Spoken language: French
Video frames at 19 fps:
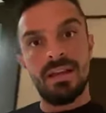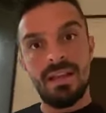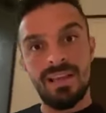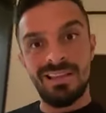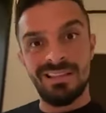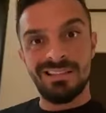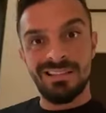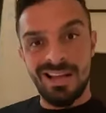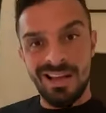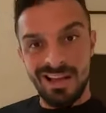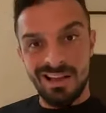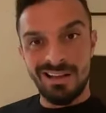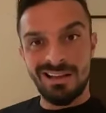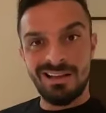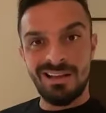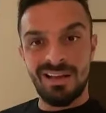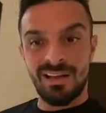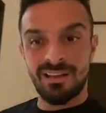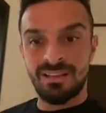Et ça,
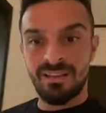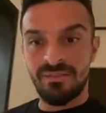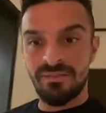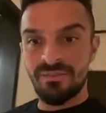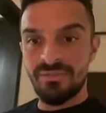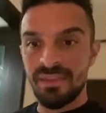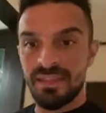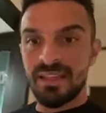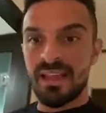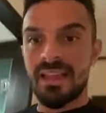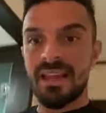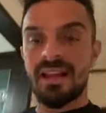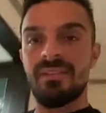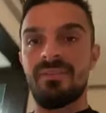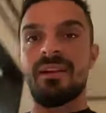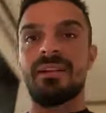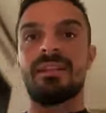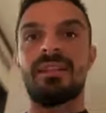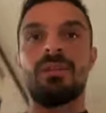grâce à Fit à les
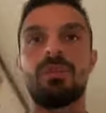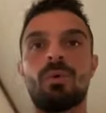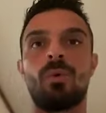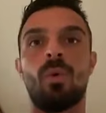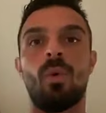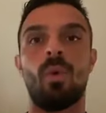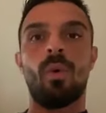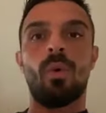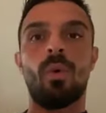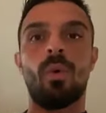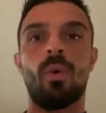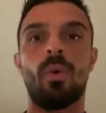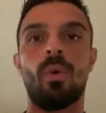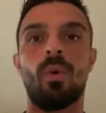frater. Donc, regardez